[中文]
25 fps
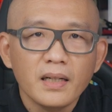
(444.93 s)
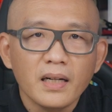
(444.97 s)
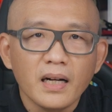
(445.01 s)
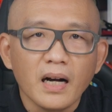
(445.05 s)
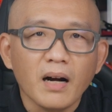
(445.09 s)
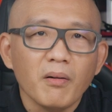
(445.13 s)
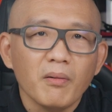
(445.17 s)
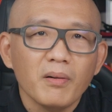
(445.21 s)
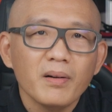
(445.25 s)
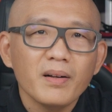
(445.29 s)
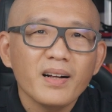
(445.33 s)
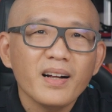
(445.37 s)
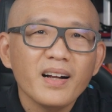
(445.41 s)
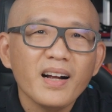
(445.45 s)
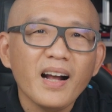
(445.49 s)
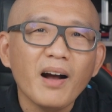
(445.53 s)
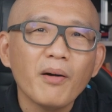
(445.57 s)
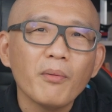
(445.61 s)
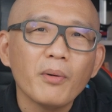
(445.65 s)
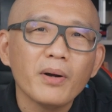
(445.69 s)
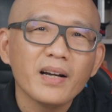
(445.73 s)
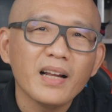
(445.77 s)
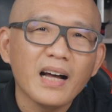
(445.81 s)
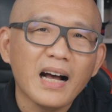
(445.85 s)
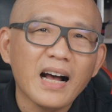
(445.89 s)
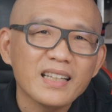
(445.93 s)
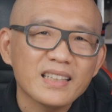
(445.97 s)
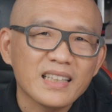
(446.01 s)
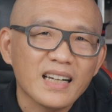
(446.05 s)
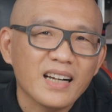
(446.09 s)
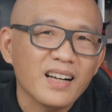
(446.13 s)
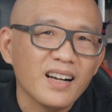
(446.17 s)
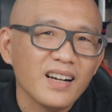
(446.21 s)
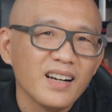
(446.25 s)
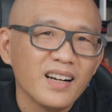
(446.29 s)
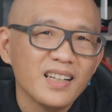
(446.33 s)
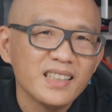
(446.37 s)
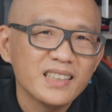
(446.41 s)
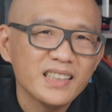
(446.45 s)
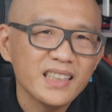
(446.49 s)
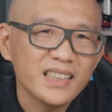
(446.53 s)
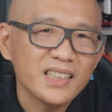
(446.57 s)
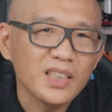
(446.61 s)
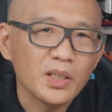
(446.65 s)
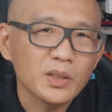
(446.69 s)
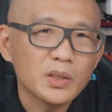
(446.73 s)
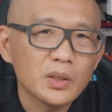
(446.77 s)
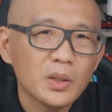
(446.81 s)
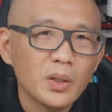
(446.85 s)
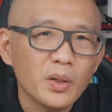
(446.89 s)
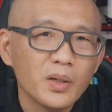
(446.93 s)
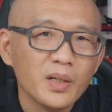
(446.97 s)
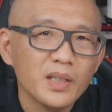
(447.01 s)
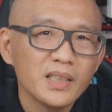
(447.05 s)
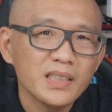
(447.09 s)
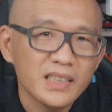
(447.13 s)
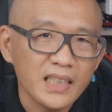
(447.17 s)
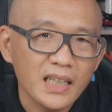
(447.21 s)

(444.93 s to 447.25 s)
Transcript: 好，看完了阿达刚刚的介绍之后呢，